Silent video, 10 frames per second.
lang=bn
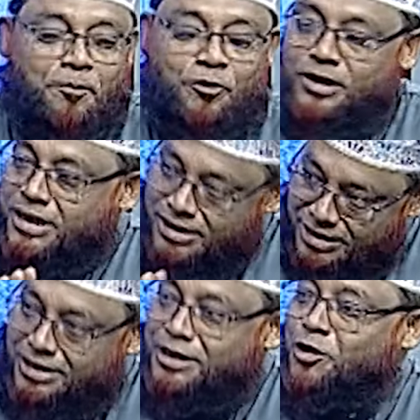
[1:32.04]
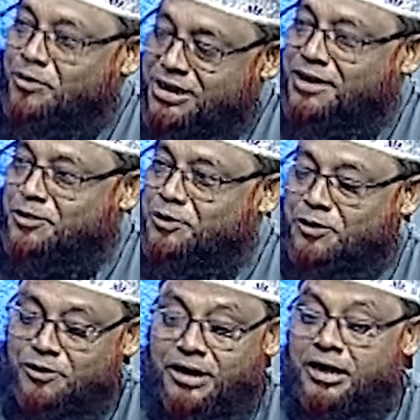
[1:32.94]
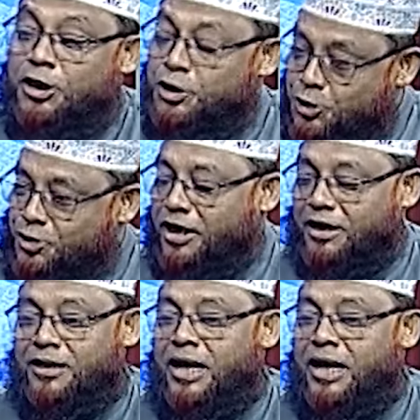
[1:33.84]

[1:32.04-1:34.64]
পরীক্ষা তাকে দিতেই হবে ছাত্র হতে হলে সুতরাং